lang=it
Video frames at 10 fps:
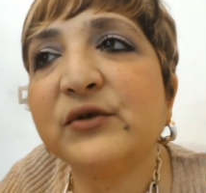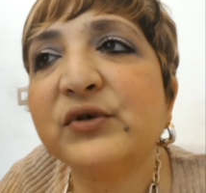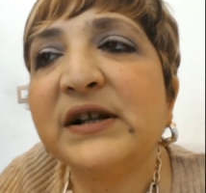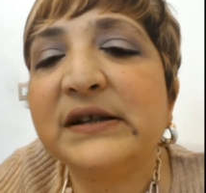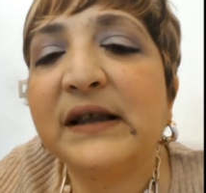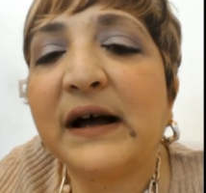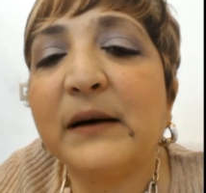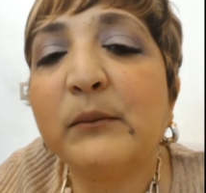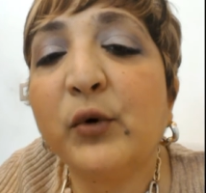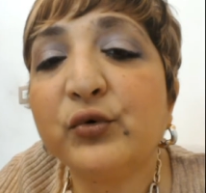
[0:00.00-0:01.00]

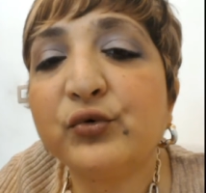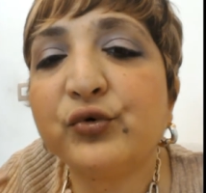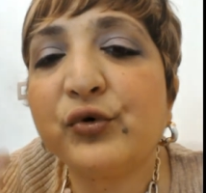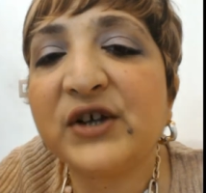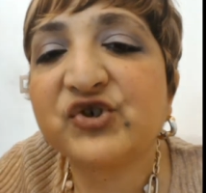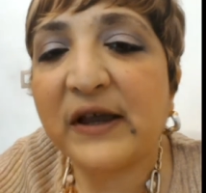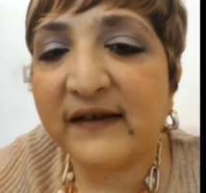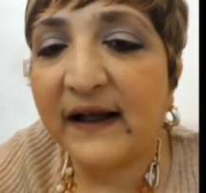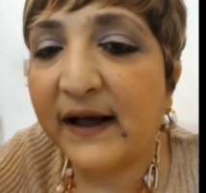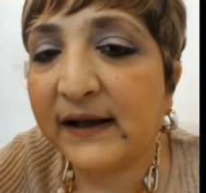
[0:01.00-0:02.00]
tonalità molto
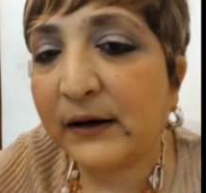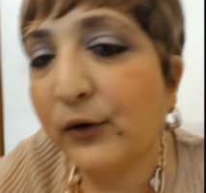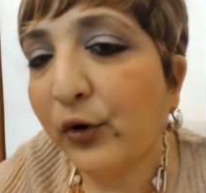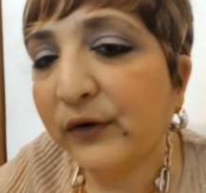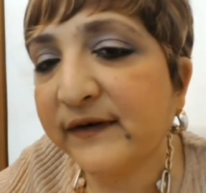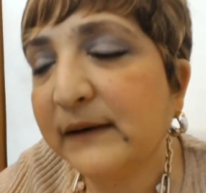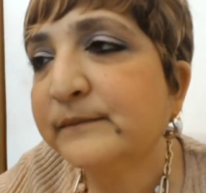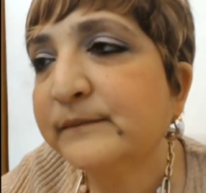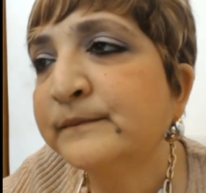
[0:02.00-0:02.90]
accesa aragossa.